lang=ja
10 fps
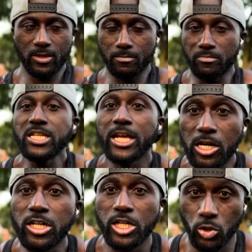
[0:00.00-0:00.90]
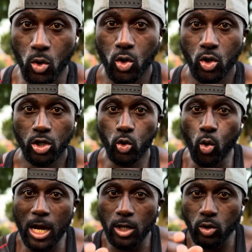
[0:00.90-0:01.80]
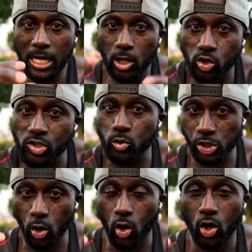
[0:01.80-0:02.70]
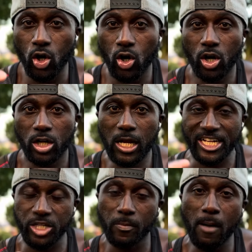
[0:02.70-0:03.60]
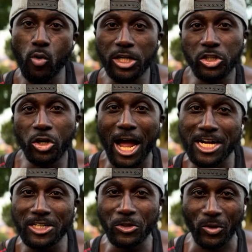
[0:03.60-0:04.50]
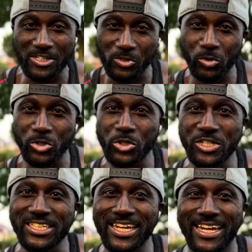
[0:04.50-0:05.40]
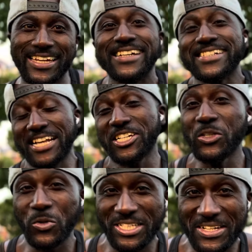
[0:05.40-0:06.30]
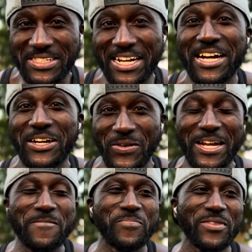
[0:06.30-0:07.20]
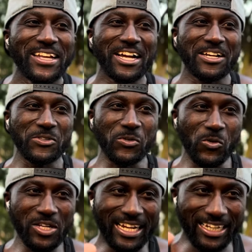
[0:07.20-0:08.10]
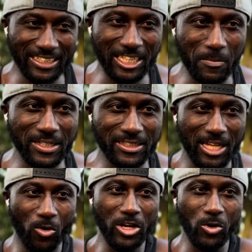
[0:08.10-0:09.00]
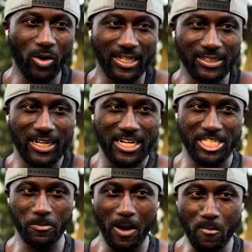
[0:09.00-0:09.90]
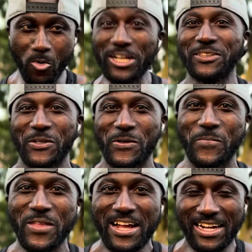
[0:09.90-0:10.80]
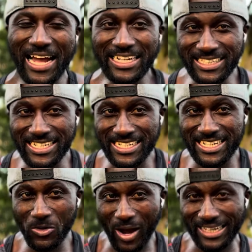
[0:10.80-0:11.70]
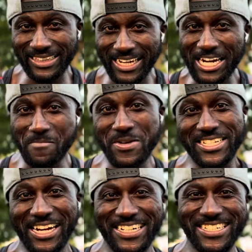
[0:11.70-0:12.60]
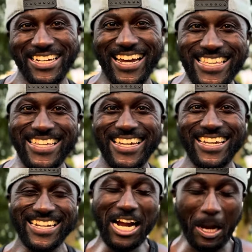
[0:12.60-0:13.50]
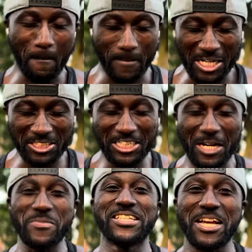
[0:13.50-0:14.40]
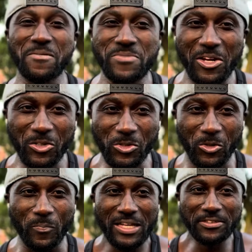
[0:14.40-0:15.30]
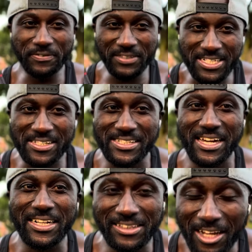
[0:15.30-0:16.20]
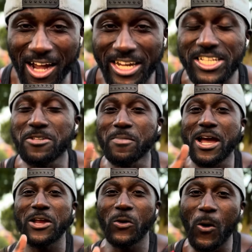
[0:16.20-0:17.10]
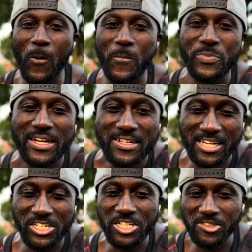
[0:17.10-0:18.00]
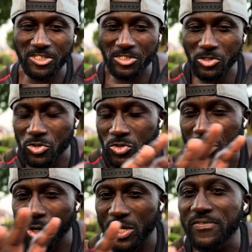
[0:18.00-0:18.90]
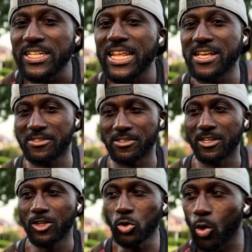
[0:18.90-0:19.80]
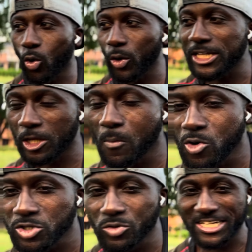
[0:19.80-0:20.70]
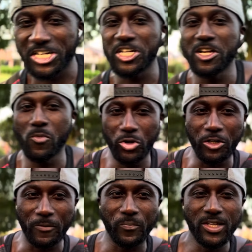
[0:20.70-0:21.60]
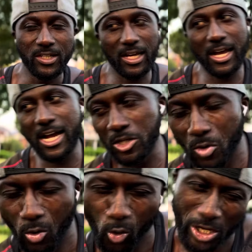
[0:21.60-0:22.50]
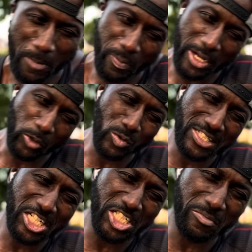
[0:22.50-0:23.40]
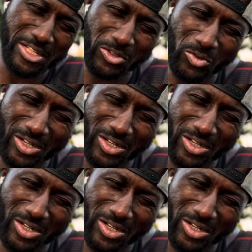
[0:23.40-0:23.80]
みんなやるでしょ。動画の中のスクショ。なんか一番漏れてるアングルとかスクショして写真として使えるよねだからそこに固まった俺の肩が一番漏れてるライティニングのあたりがめちゃくちゃいいなんかバルクがめっちゃ見えるフリーズされた一枚の写真ずっとそれをエビデンスどこ行ってもその写真にれるああでもここやっぱりこの写真見ると